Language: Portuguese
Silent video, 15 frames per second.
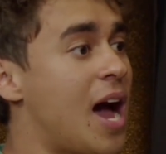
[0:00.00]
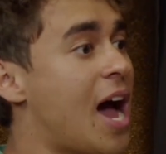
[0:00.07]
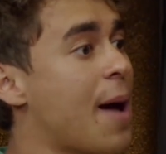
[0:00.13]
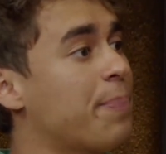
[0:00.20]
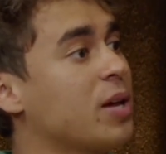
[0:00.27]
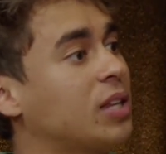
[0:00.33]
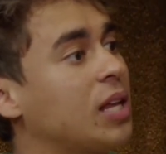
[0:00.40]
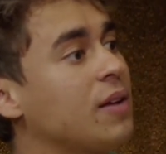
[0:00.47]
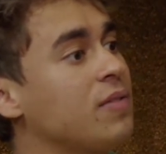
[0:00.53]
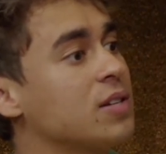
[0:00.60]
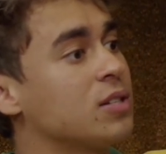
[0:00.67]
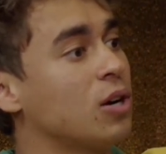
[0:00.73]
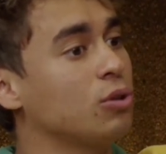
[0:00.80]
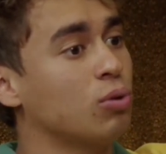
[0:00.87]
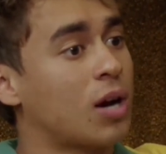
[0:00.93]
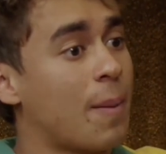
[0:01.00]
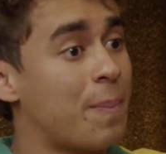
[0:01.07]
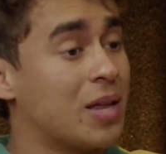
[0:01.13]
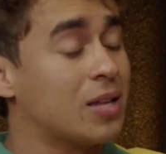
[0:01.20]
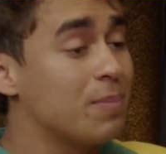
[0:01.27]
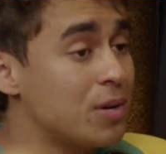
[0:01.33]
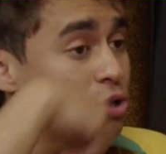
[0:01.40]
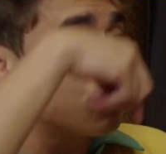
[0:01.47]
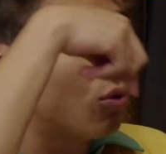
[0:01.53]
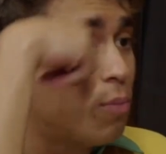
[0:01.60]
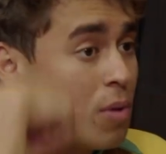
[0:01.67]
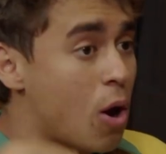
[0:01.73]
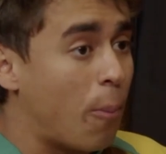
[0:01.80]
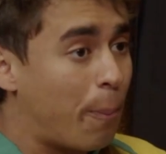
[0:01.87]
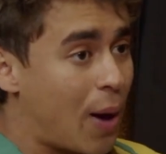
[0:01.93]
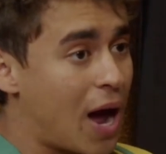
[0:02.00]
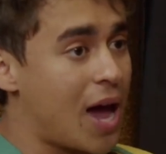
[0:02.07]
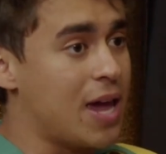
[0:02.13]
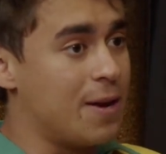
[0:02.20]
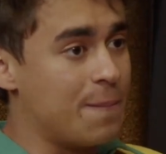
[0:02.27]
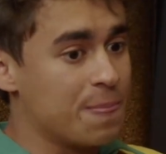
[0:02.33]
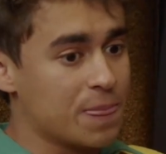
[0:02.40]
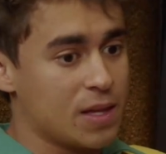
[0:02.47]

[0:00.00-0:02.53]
Ah, porque televisão é do capeta. Bicho, o meu pai,